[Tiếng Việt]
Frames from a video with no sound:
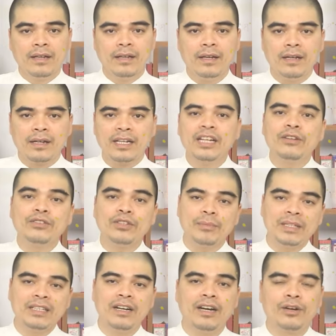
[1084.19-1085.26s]
Khi lau dọn
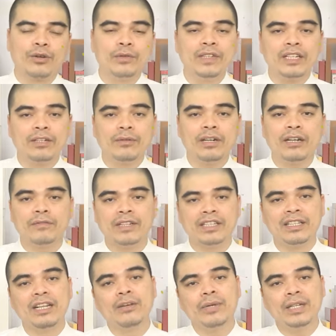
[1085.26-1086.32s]
bàn thờ, quý vị cũng cần
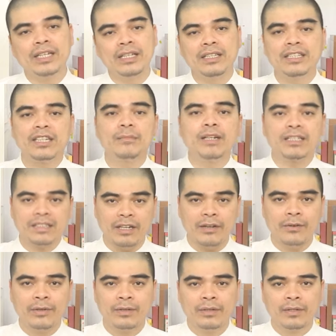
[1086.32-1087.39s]
phải lưu ý những cái bước
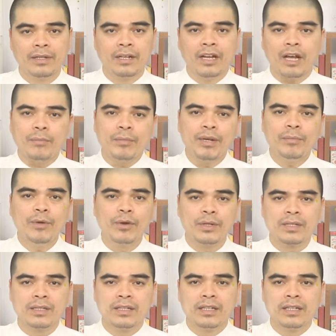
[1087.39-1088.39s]
sau. Bước 1,